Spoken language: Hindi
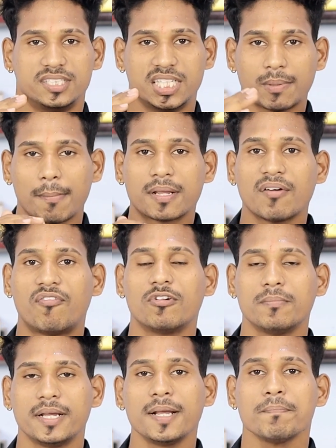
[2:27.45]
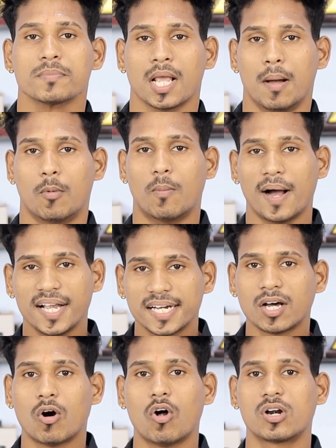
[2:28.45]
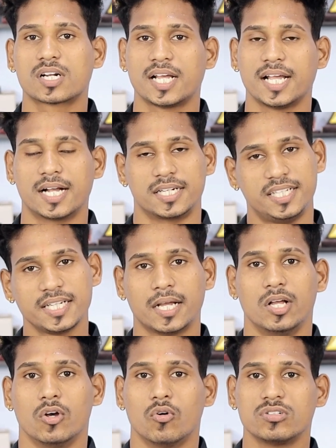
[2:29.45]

जब आपके फ़ोन में मोबाइल डाटा ऑन रहेगा ठीक है